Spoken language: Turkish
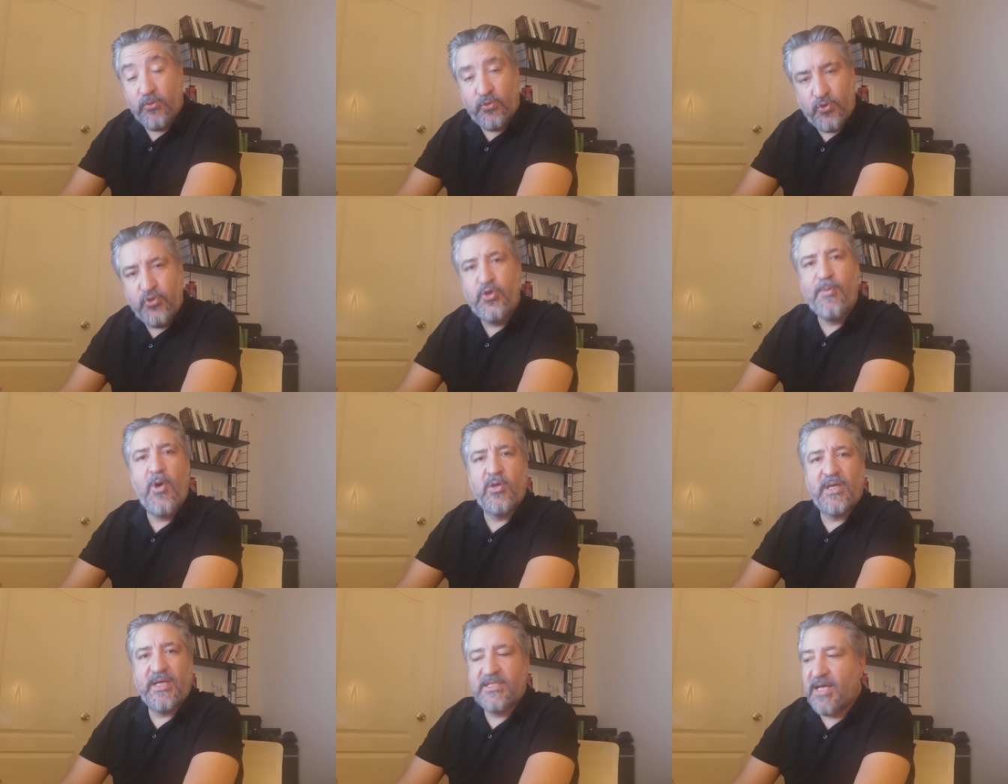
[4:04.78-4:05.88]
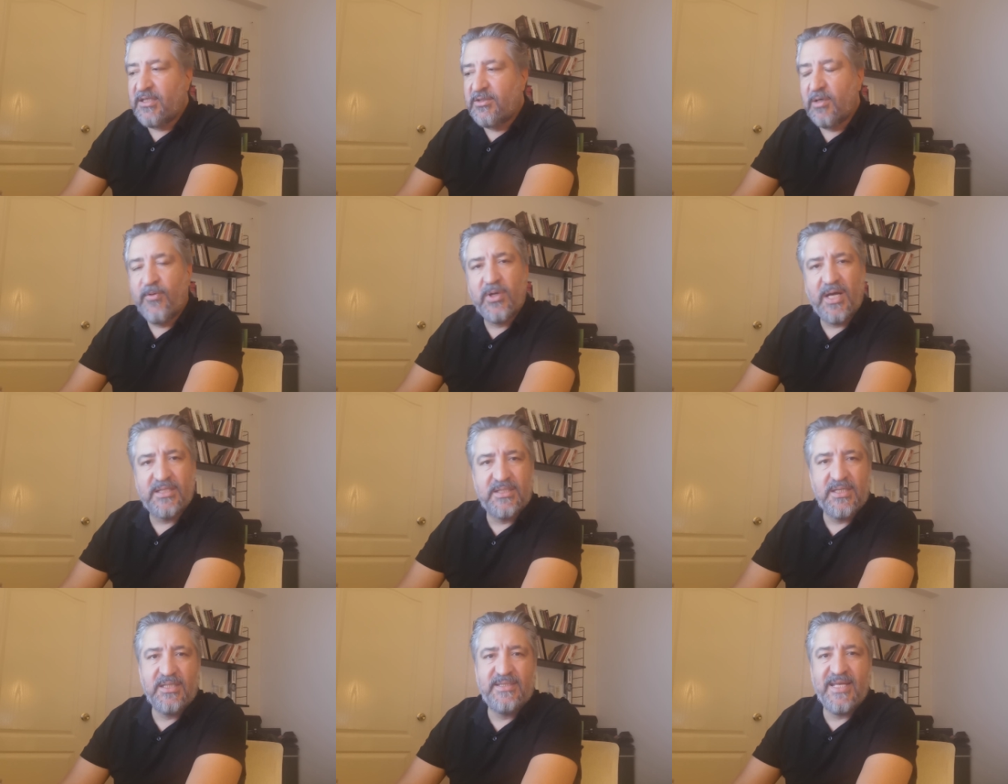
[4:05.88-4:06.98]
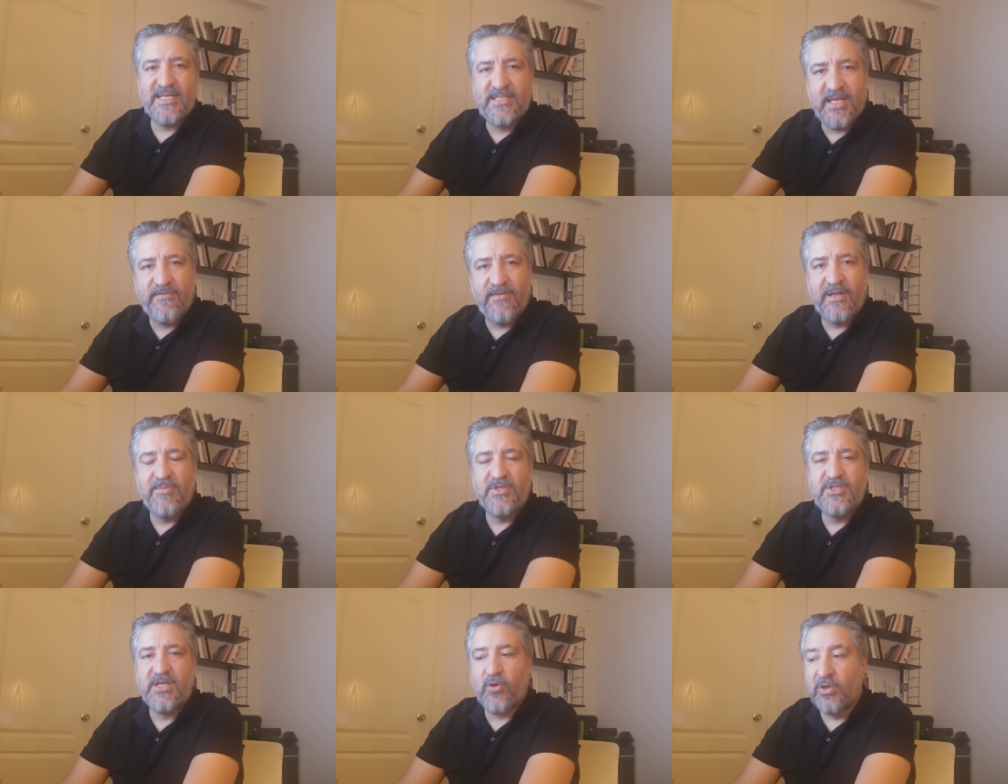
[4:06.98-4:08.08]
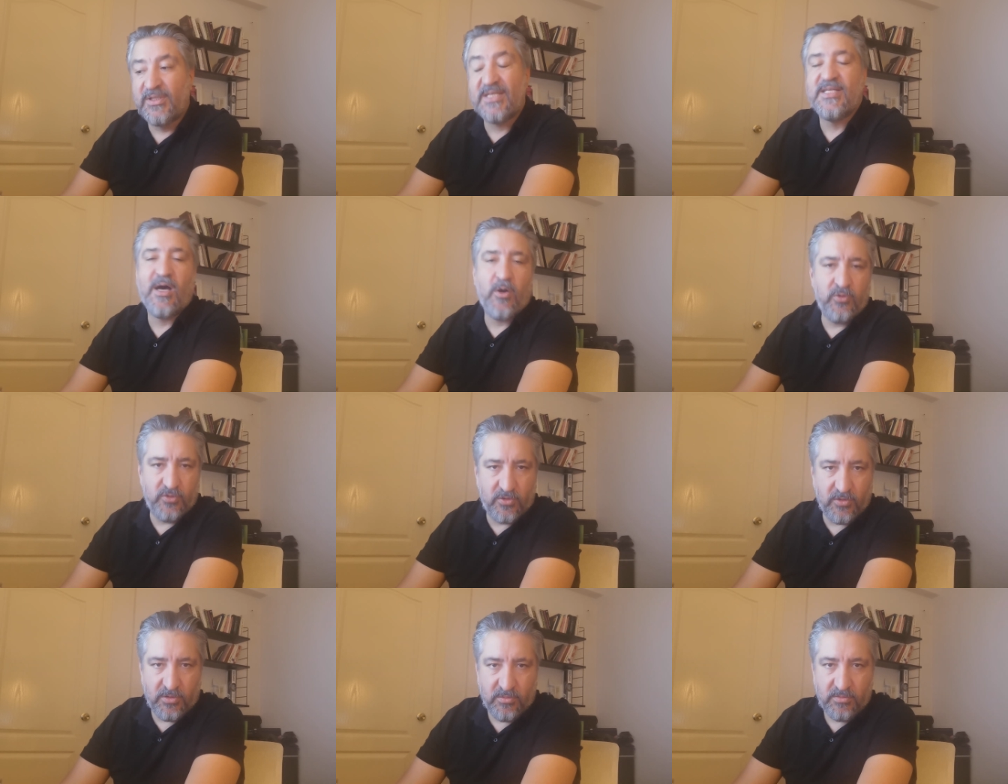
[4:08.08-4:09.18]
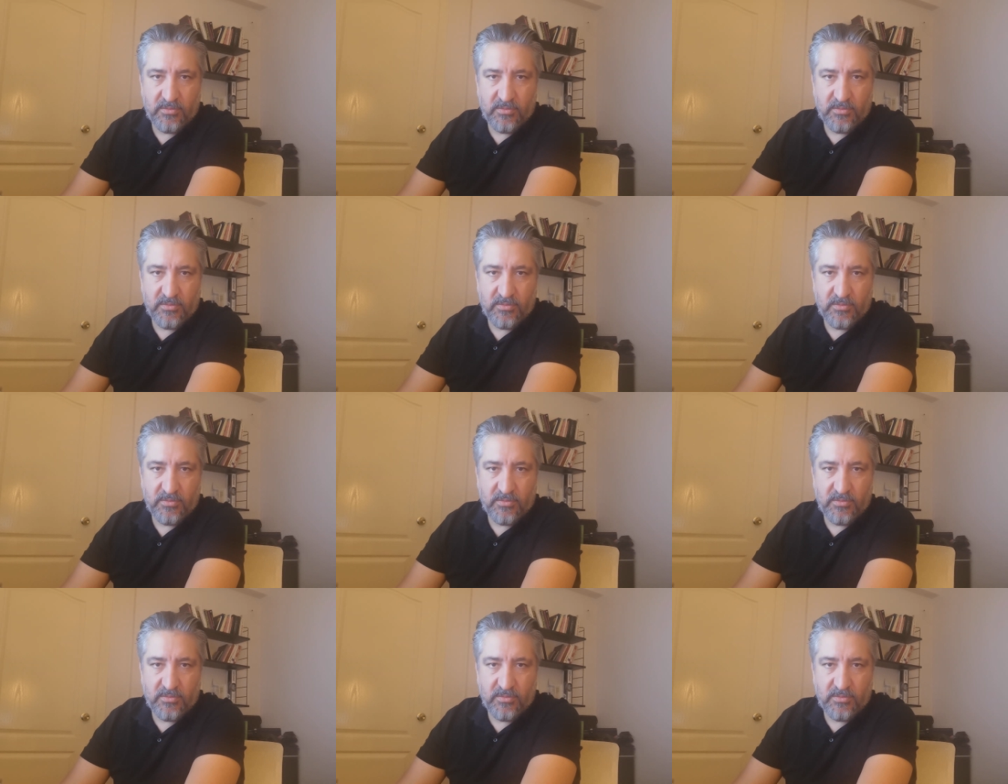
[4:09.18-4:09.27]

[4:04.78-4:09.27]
Üçüncü bölge, santrafor hattına destek verebilecek orta saha oyuncusu.